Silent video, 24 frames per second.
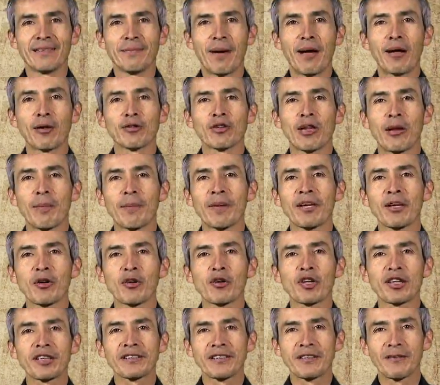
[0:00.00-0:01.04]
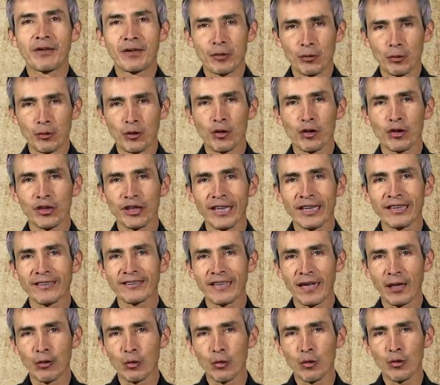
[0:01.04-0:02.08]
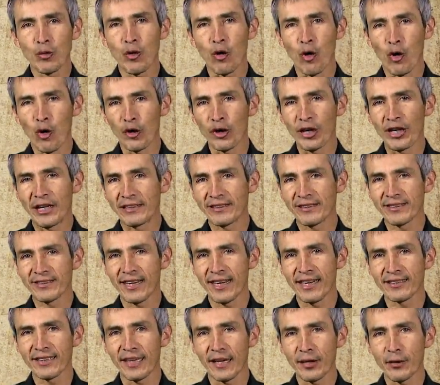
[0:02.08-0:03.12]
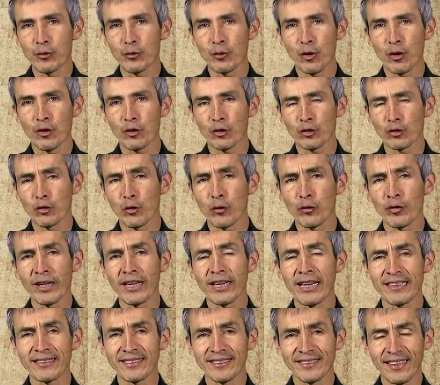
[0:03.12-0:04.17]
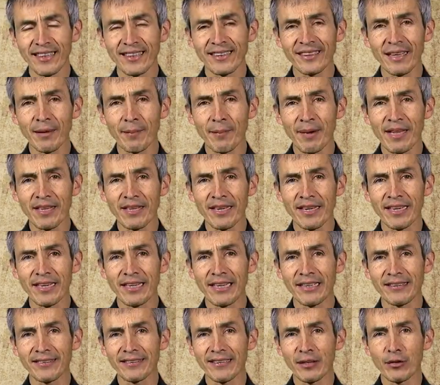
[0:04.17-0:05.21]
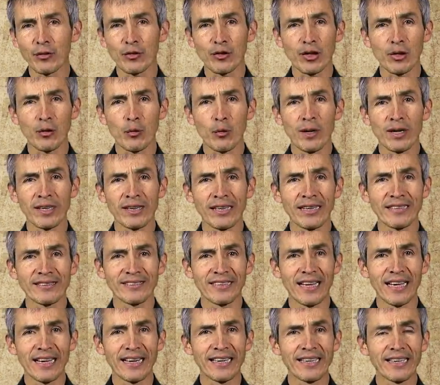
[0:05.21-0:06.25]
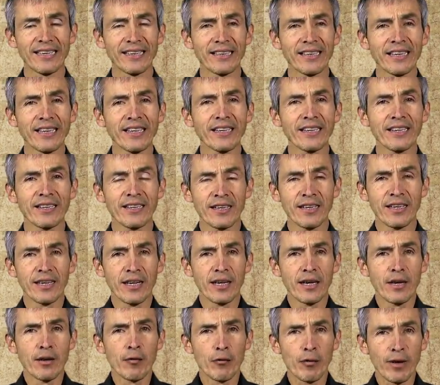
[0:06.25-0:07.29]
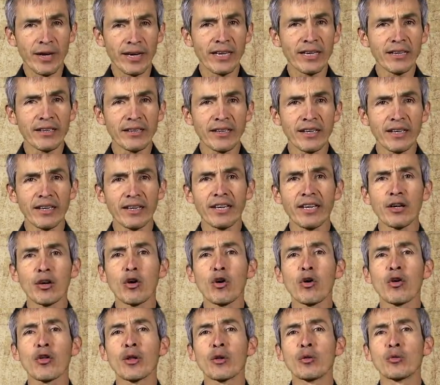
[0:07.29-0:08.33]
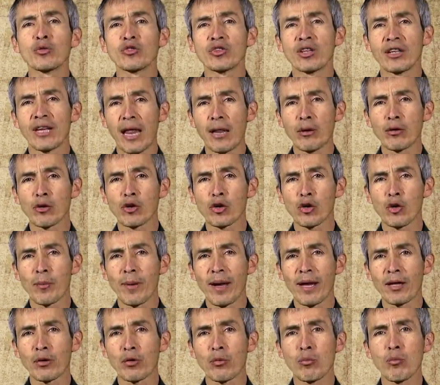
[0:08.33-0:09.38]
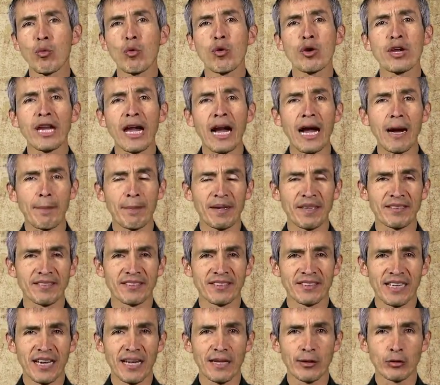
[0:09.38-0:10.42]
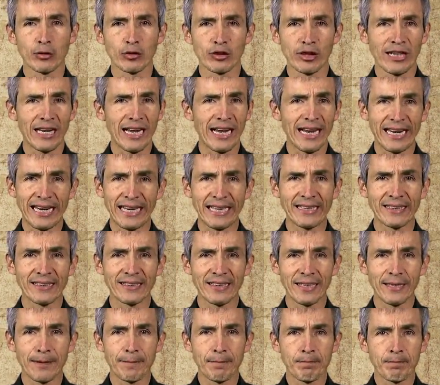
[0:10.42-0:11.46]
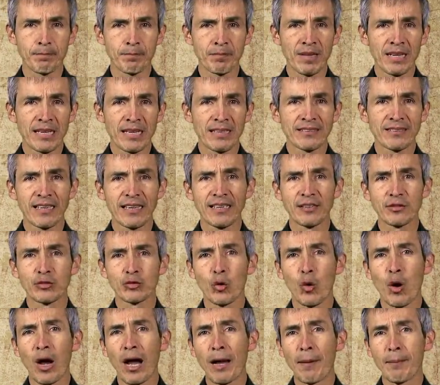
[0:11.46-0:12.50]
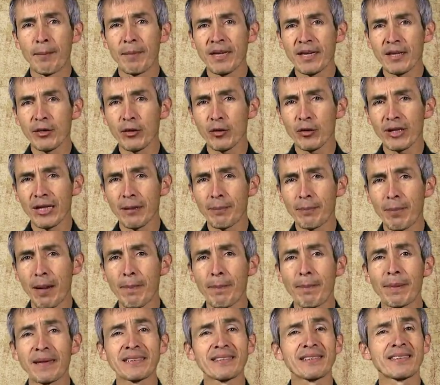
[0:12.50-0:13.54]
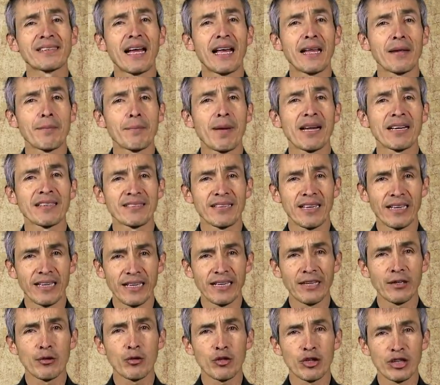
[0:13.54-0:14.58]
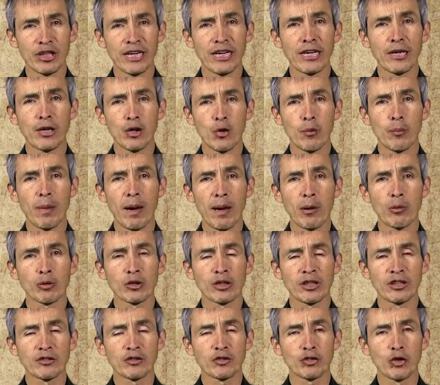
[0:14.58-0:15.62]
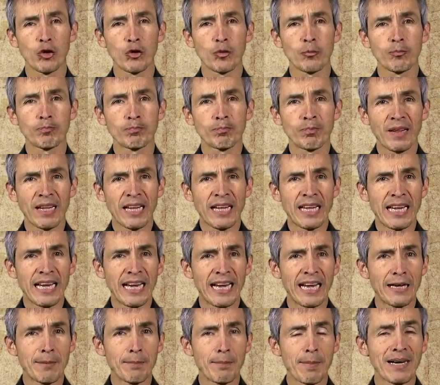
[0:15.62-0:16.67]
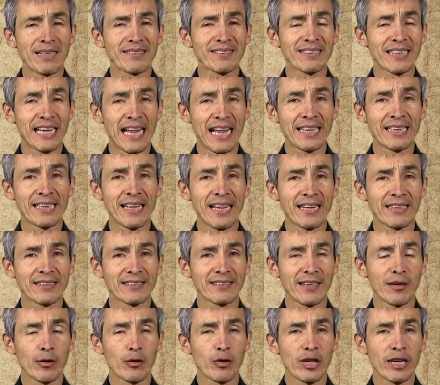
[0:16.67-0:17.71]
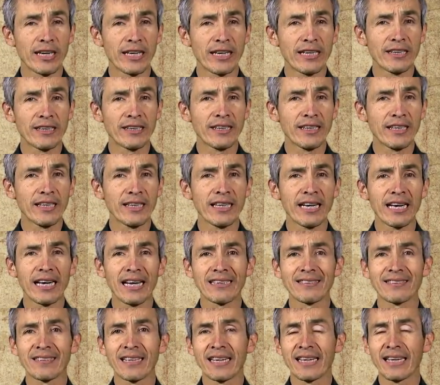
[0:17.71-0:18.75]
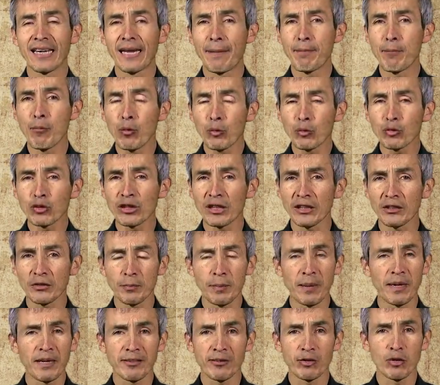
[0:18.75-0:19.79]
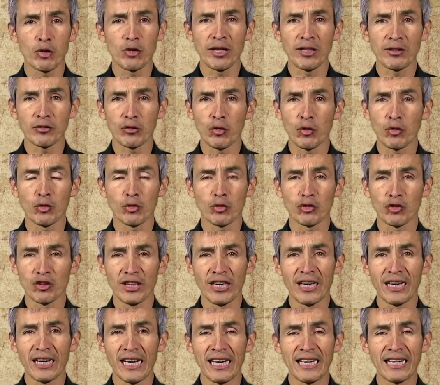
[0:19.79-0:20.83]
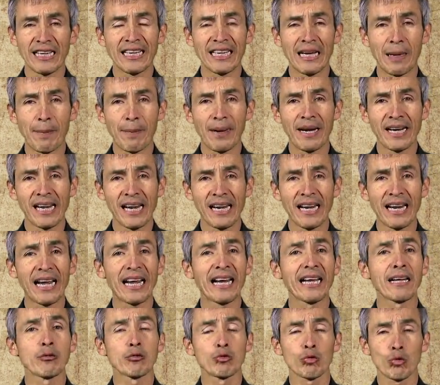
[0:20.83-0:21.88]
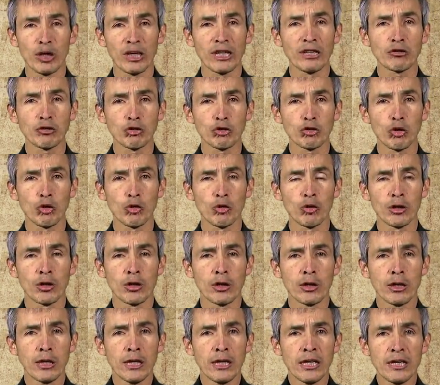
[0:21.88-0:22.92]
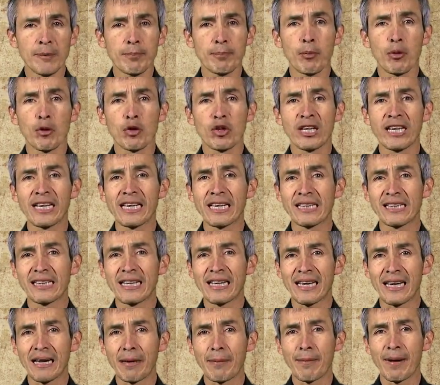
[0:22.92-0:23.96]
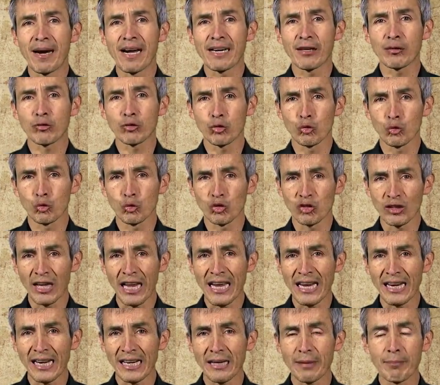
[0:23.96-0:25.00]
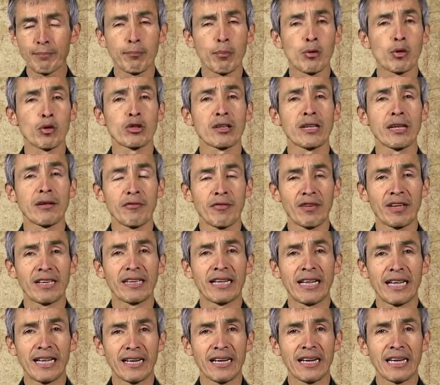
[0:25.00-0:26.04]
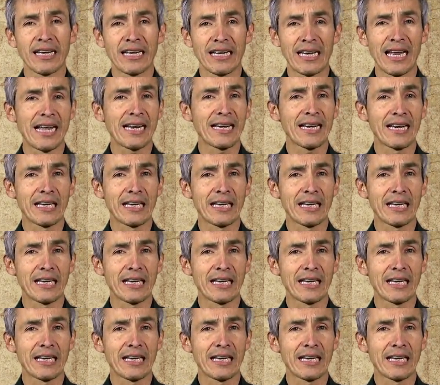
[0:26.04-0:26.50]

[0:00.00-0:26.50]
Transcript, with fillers: Estimados amigos, reciban un cordial saludo. Hoy es 31 de octubre y la Santa Madre Iglesia nos recuerda a San Quintín. Fue Quintín hijo de un senador romano muy apreciado de la gente. Se hizo amigo del Papa San Marcelino quien lo bautizó. El más grande deseo de Quintín era hacer que muchas personas conocieran y amaran a Jesucristo y poder derramar su sangre por defender la